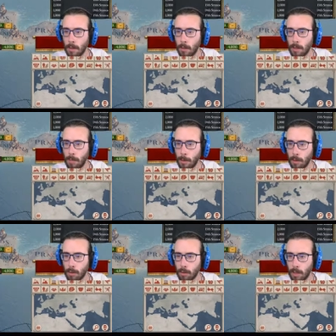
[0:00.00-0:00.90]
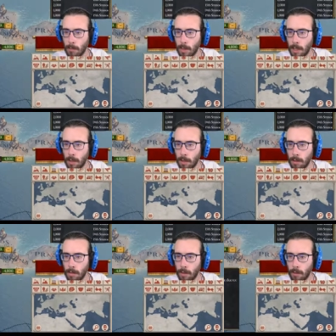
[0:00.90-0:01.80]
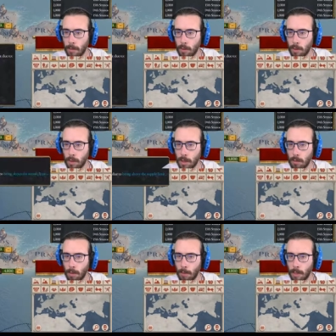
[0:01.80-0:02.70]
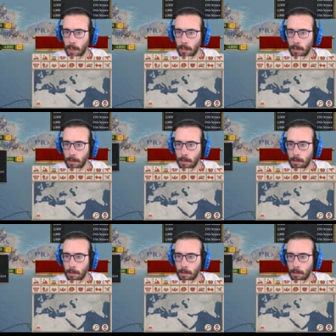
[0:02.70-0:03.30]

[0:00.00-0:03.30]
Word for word: questi però sono 6.000 noi ne volevamo 5.000